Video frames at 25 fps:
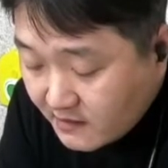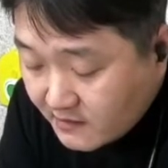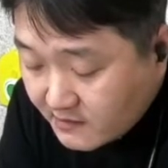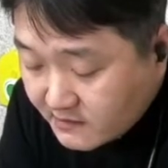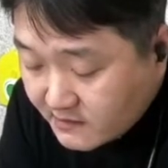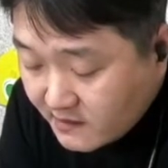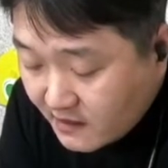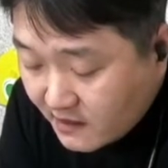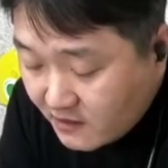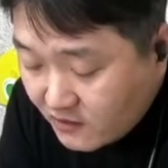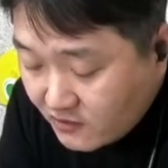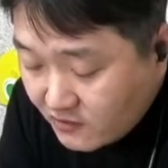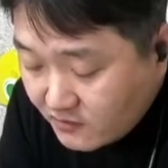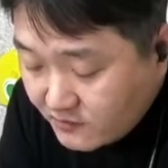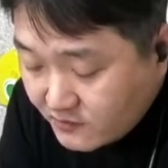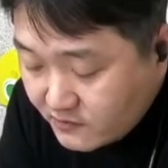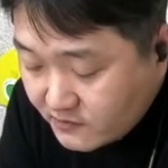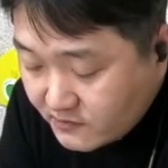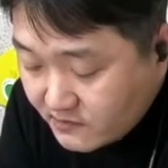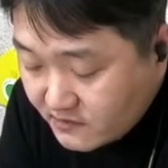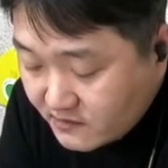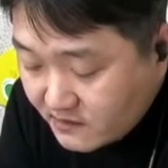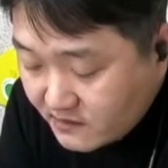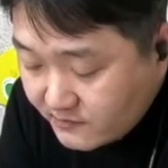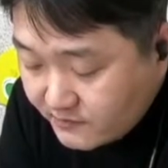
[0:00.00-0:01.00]

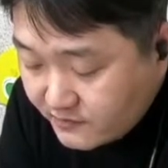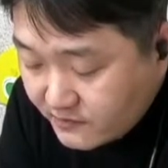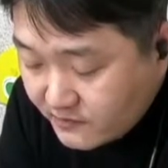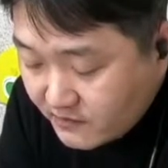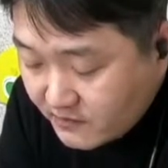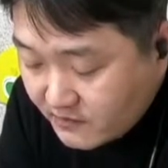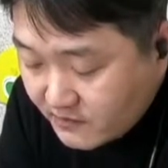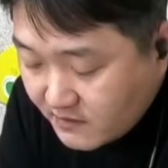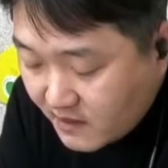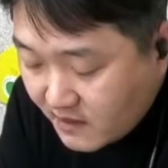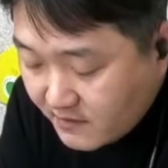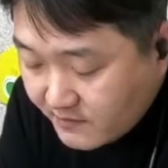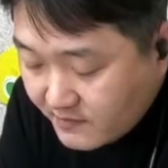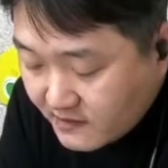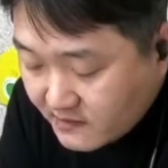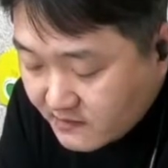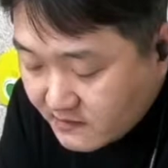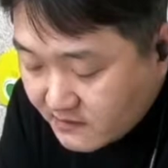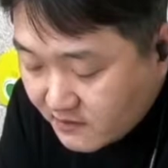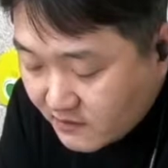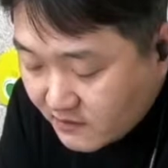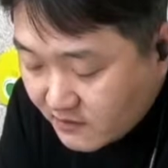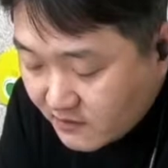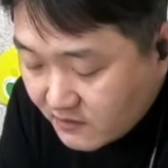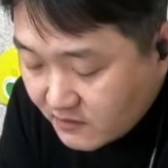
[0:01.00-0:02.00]
살룸은
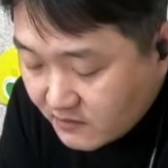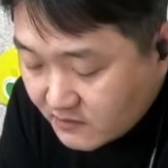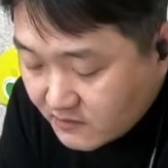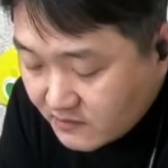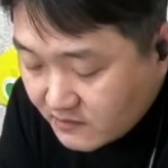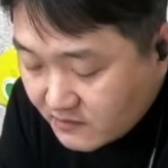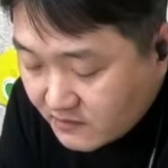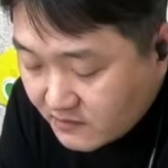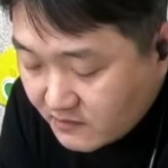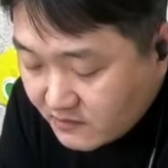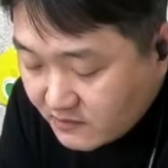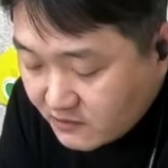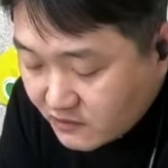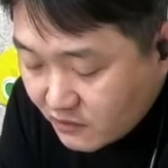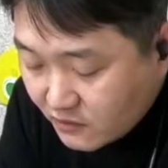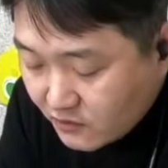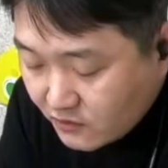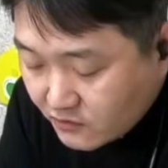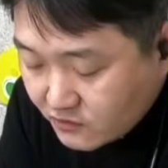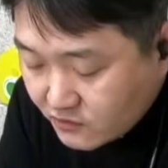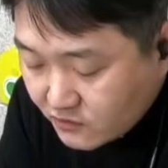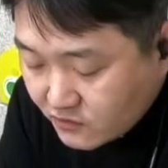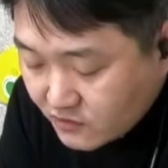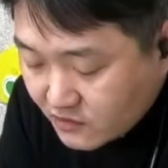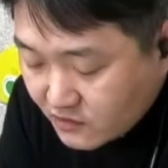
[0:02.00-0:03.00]
이블르암에서 그를 쳐
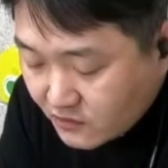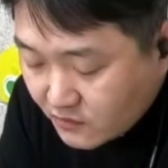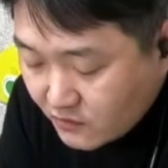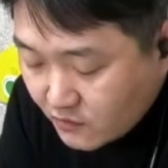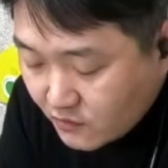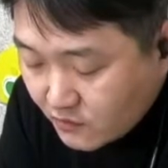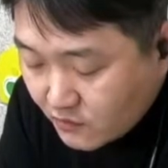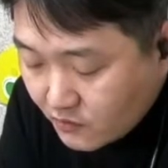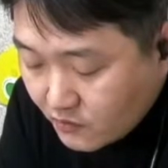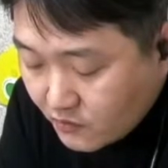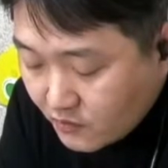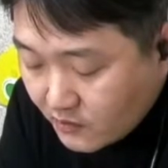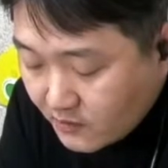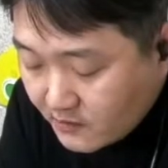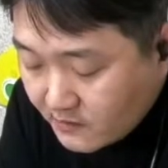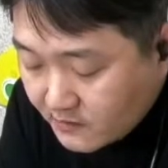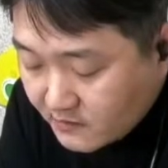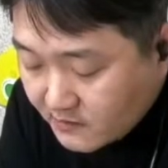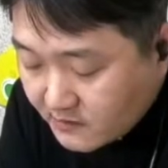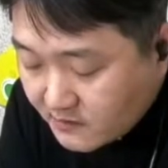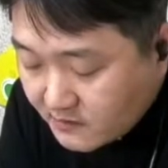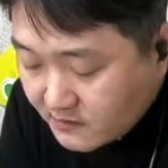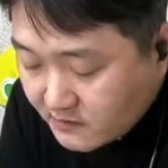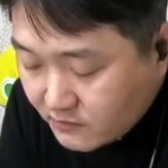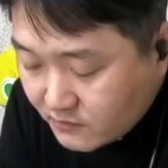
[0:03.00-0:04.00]
죽이고
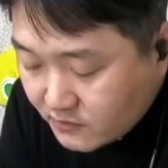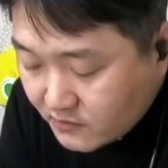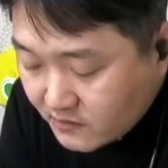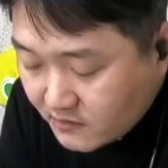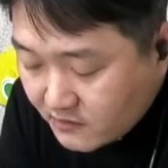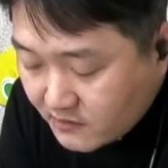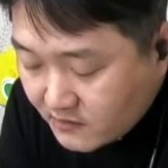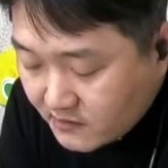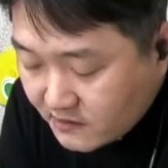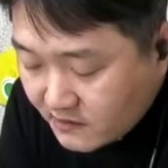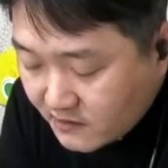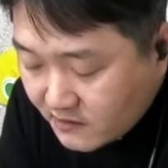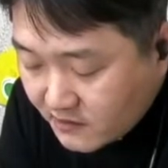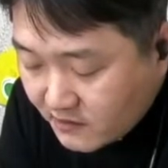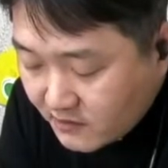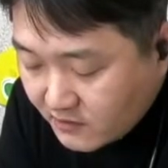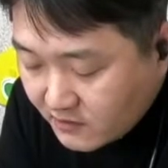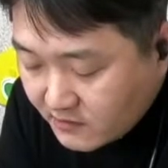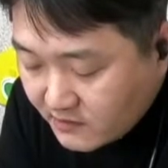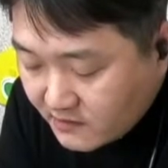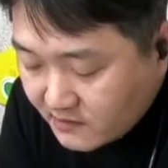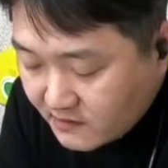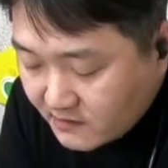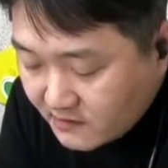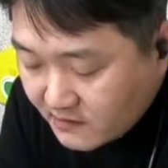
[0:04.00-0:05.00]
그 뒤를 이어
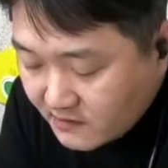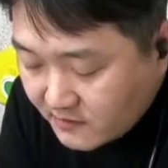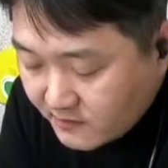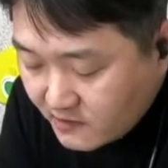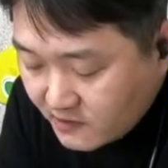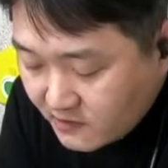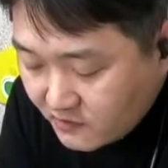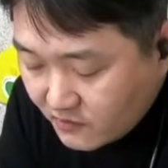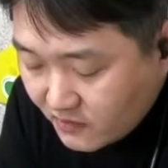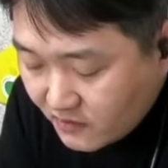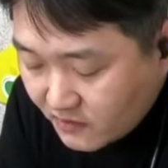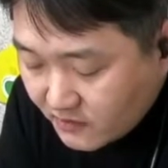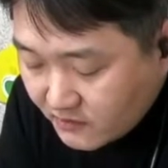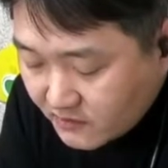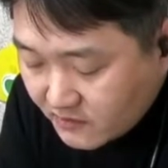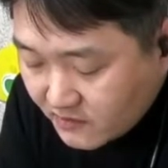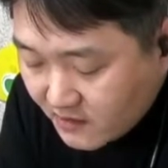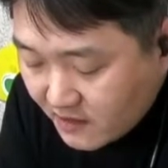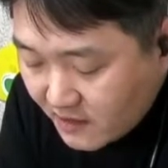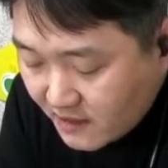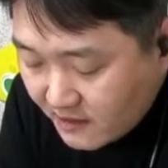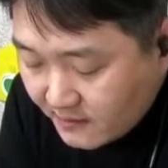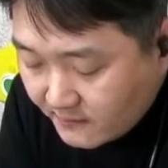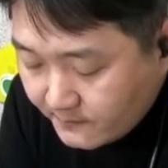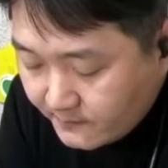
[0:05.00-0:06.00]
임금이
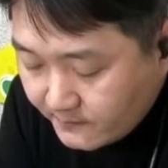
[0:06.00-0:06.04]
되었다.